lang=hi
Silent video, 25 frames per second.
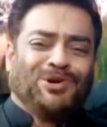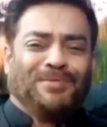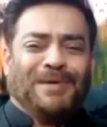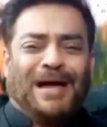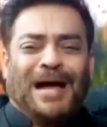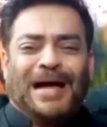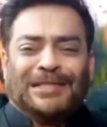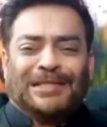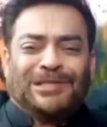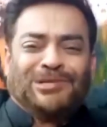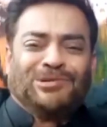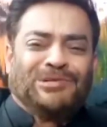बच्चों
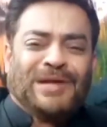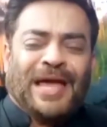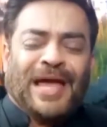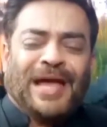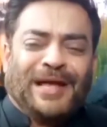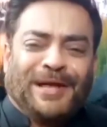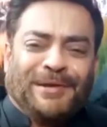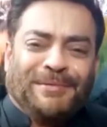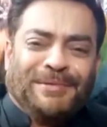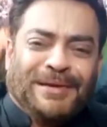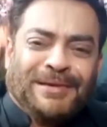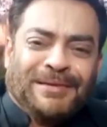में हाथ नहीं
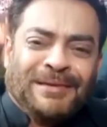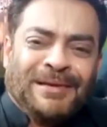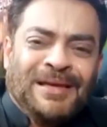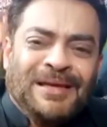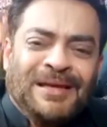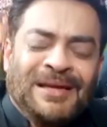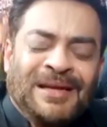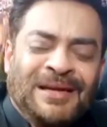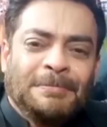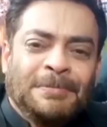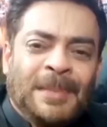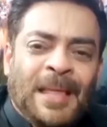उठाया कभी
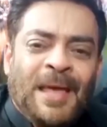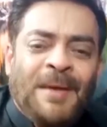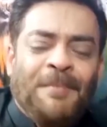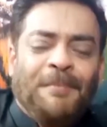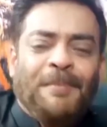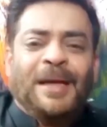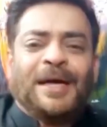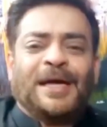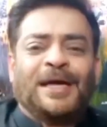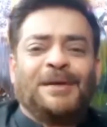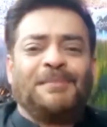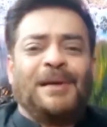
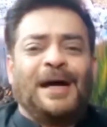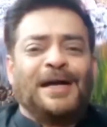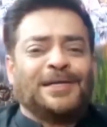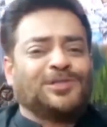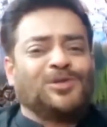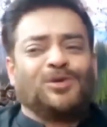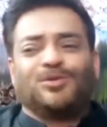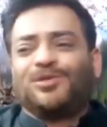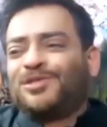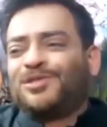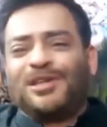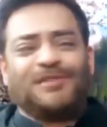मैं अगर
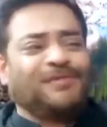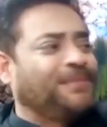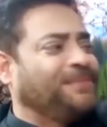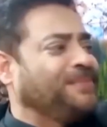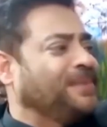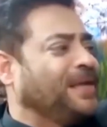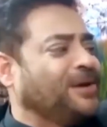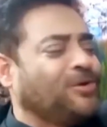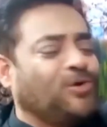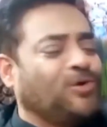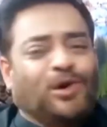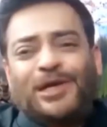मारता हूं तो सिर्फ
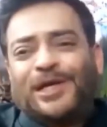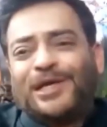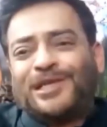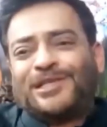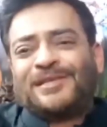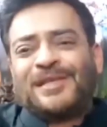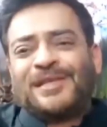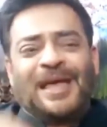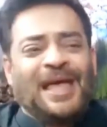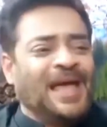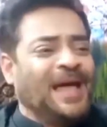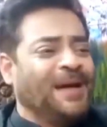अपने
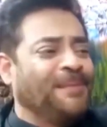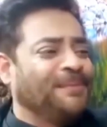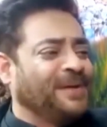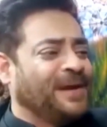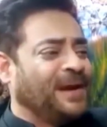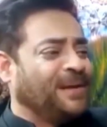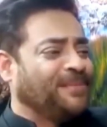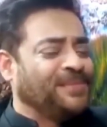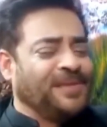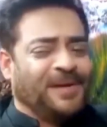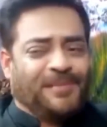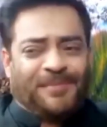कॉलेज
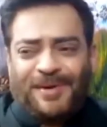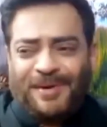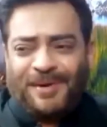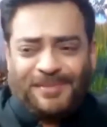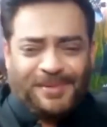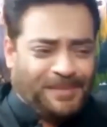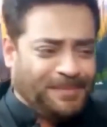मेरा अपना